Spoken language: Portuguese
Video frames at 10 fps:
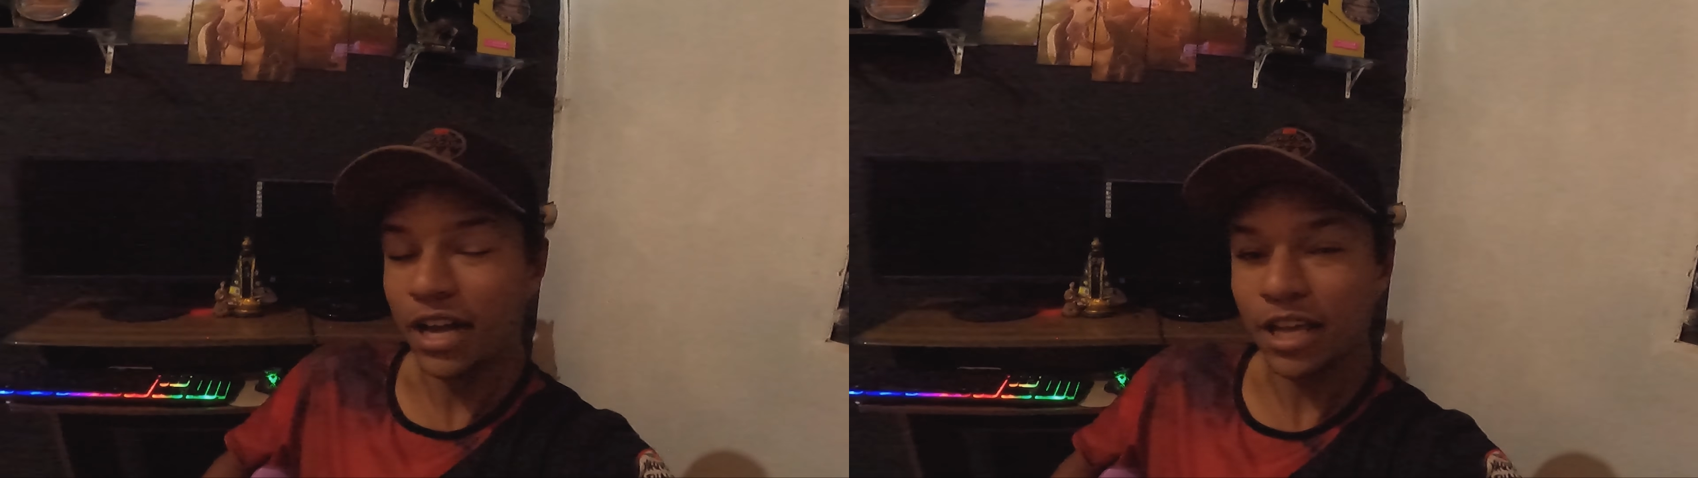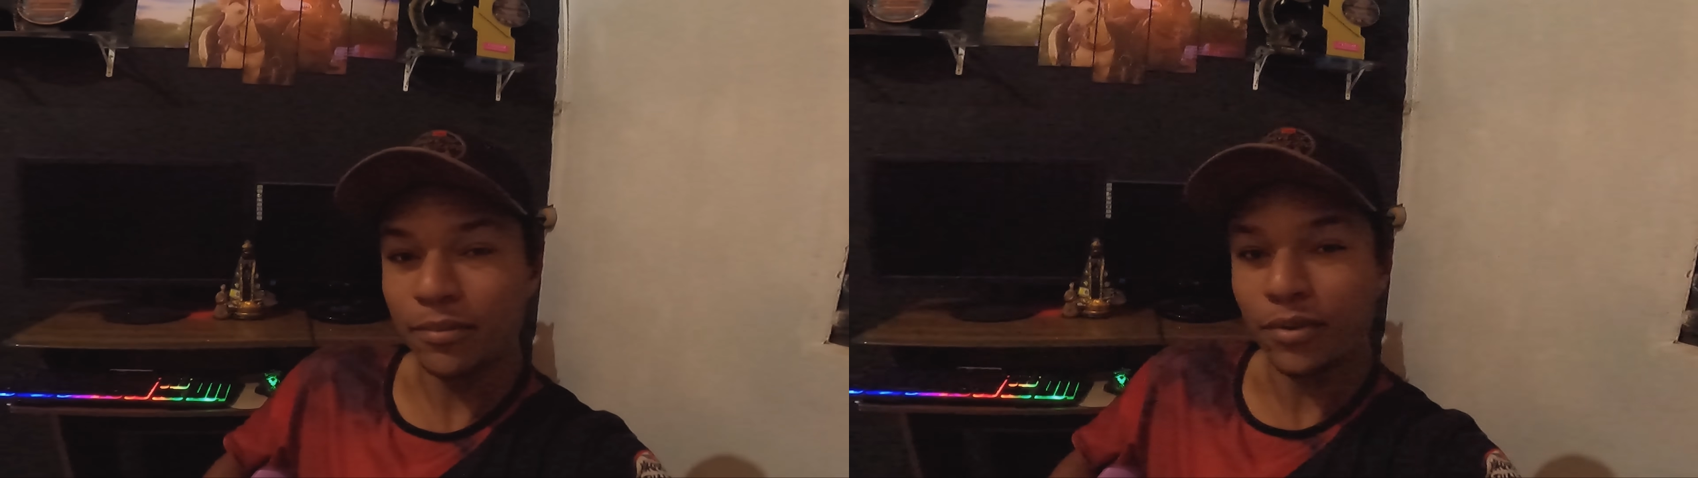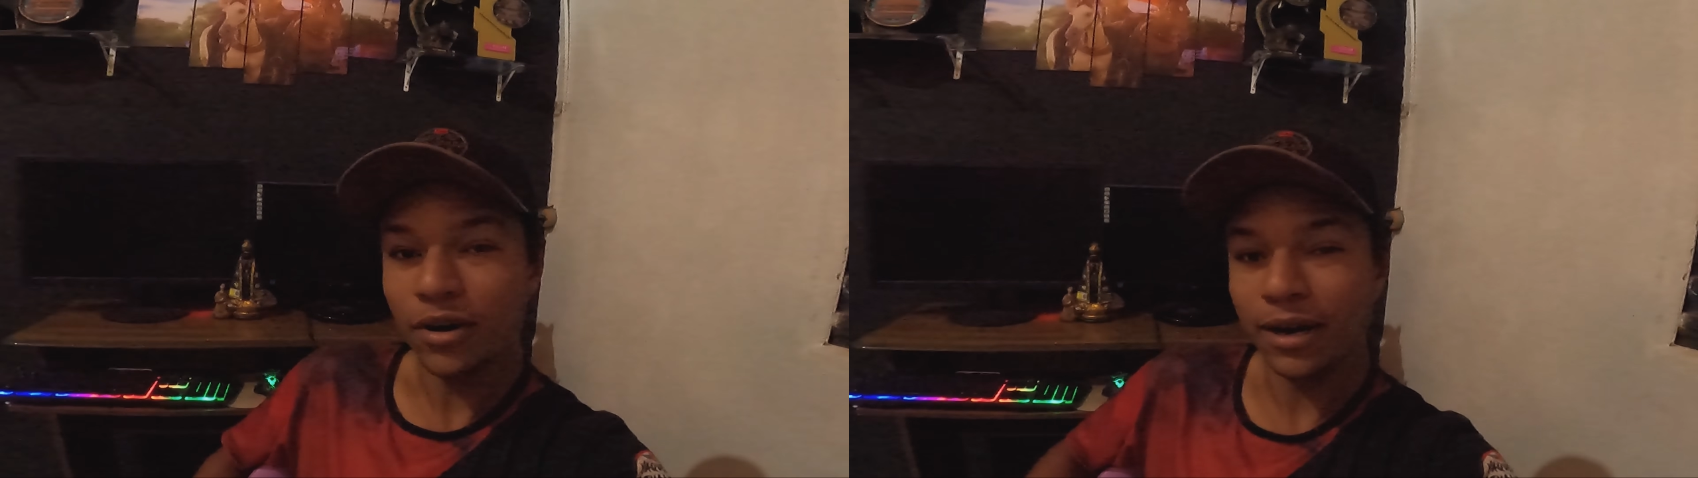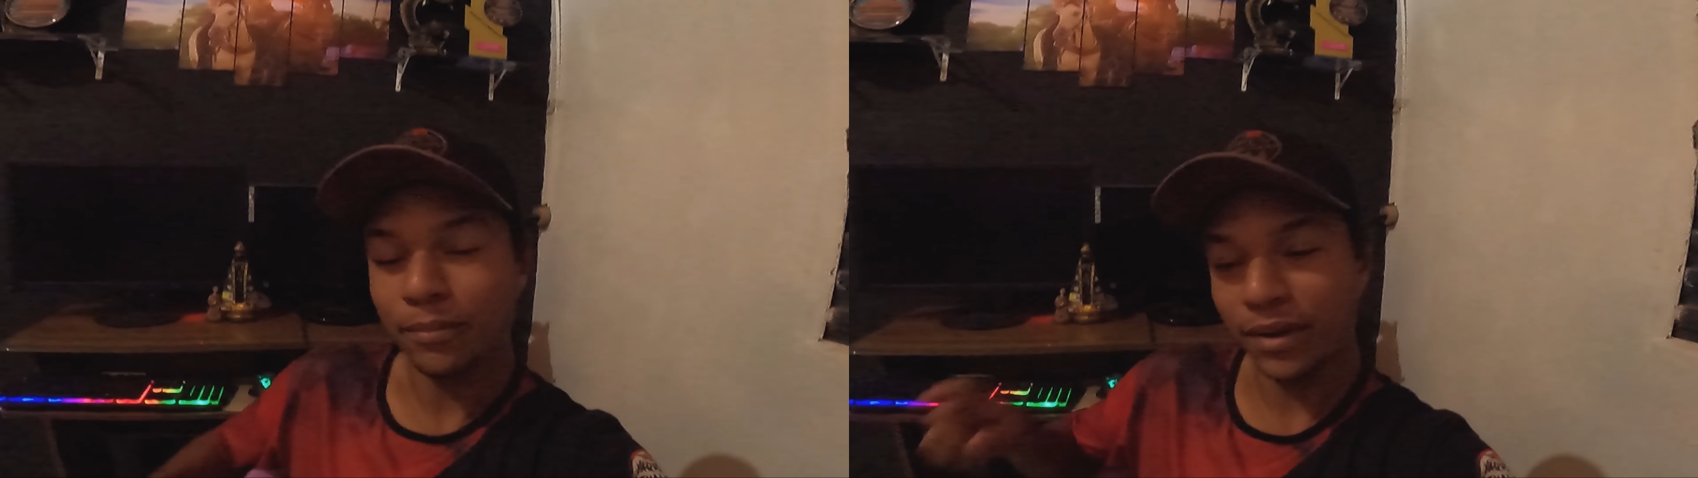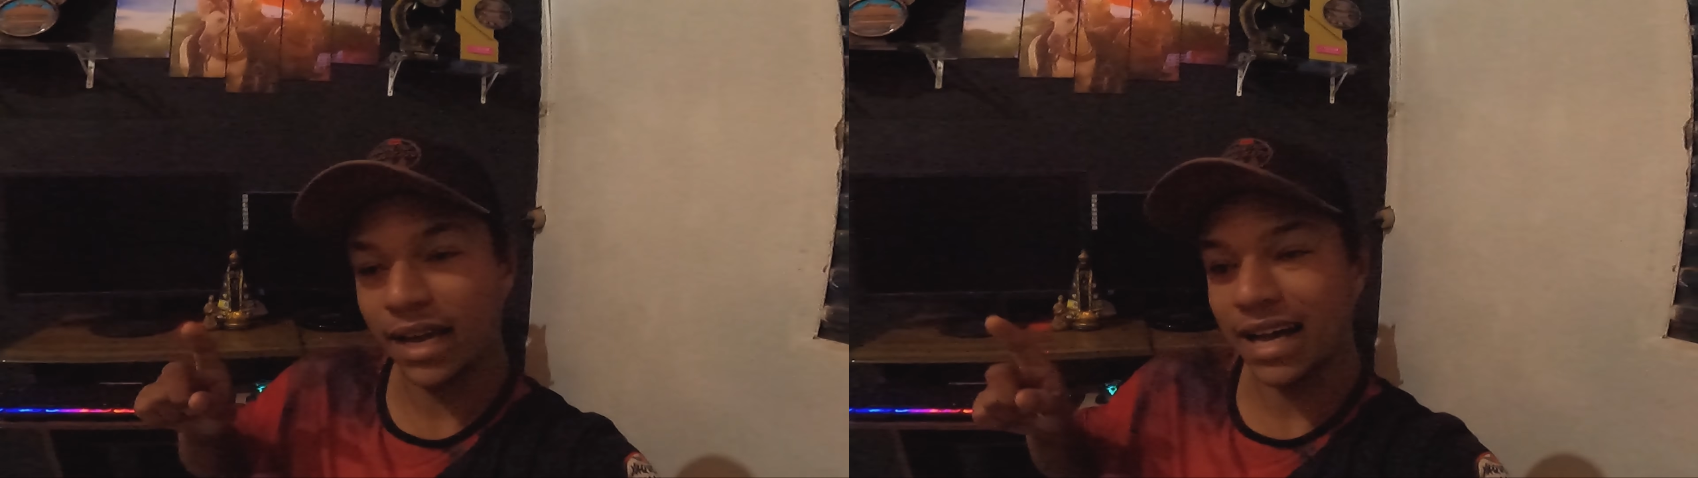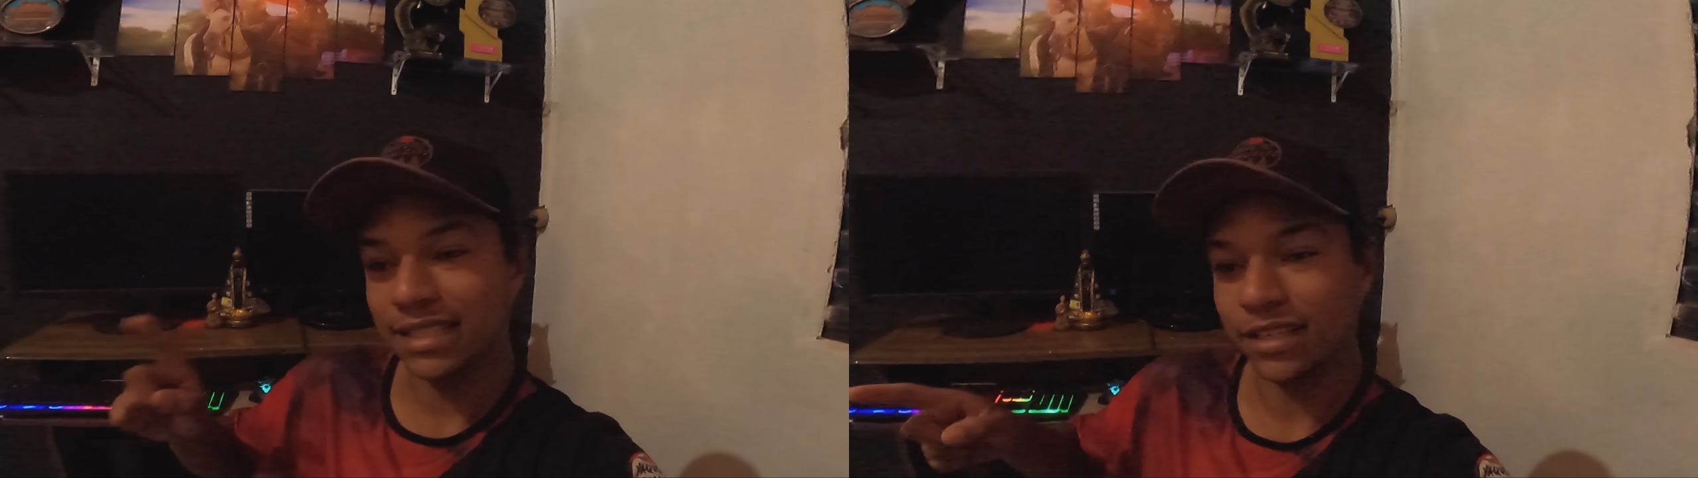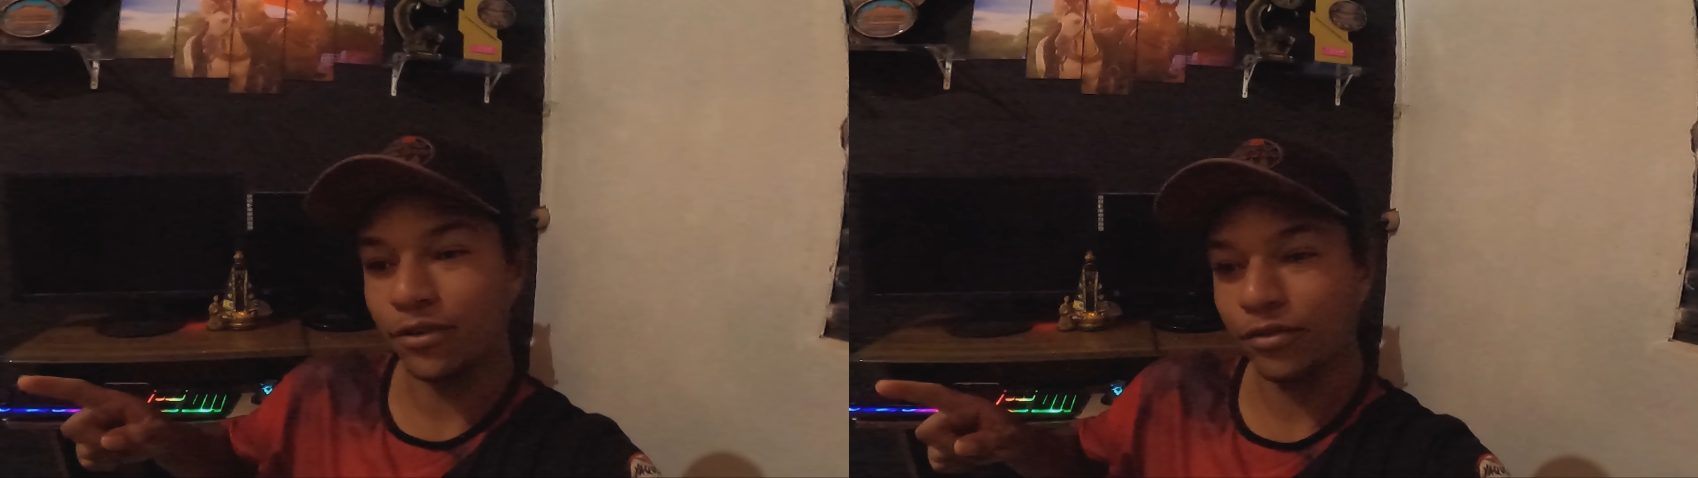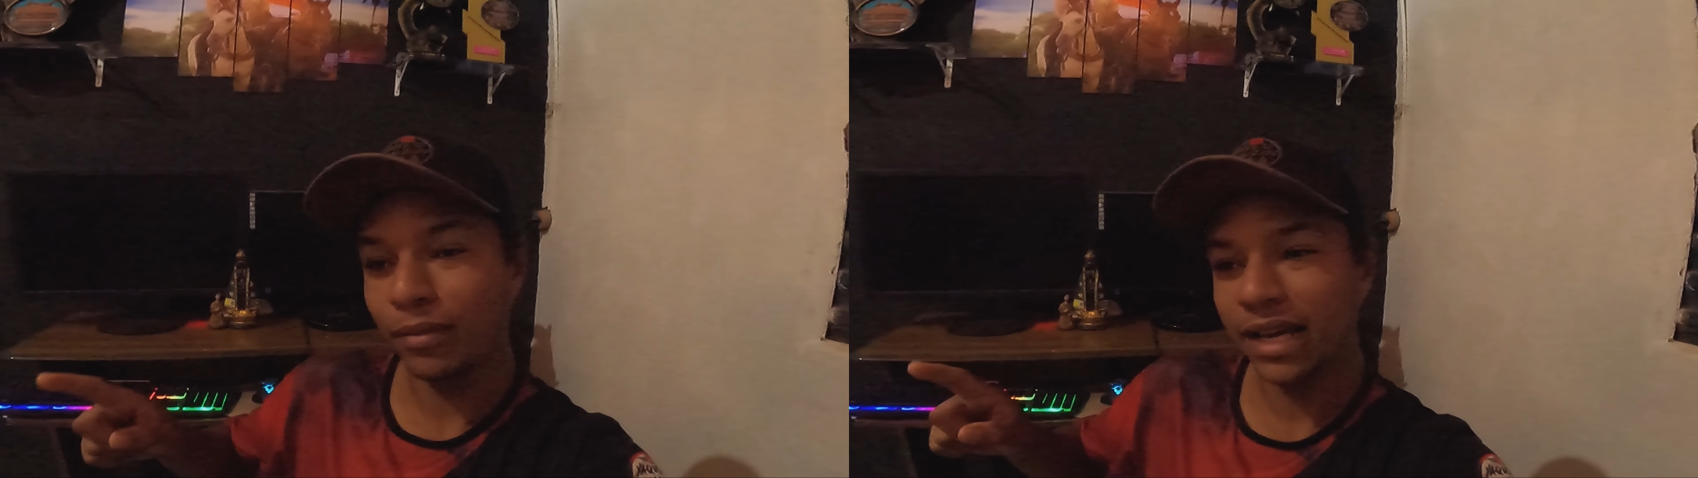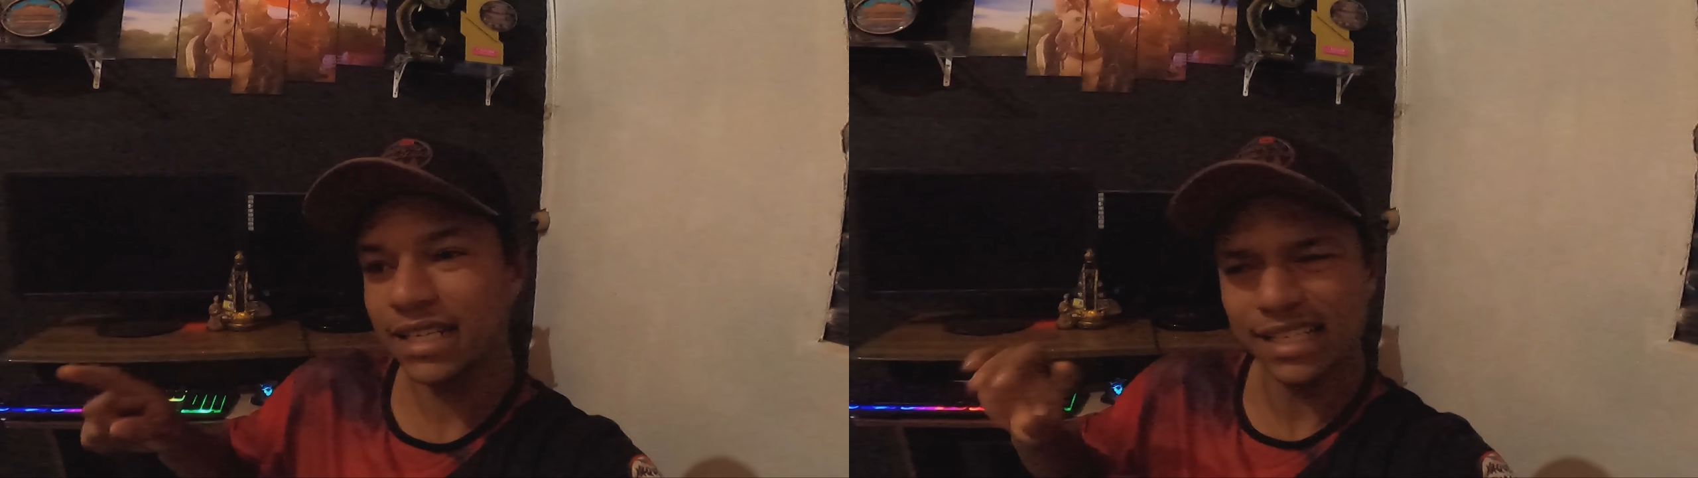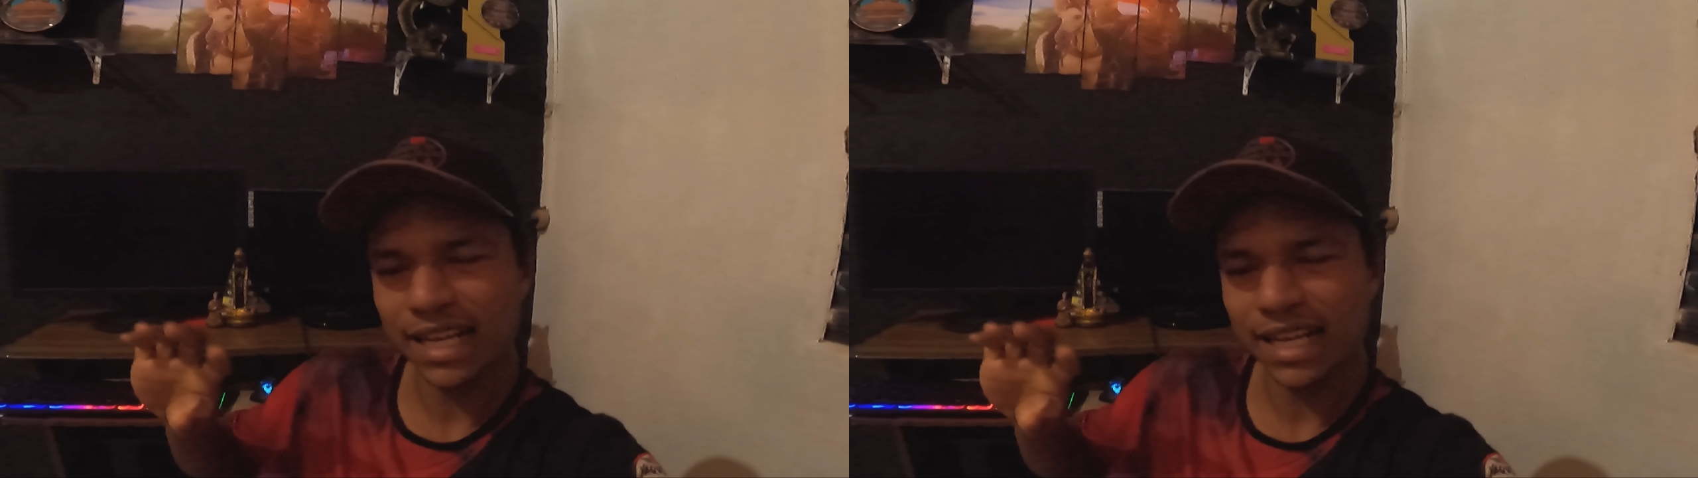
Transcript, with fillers: e bora pegar Self Blade.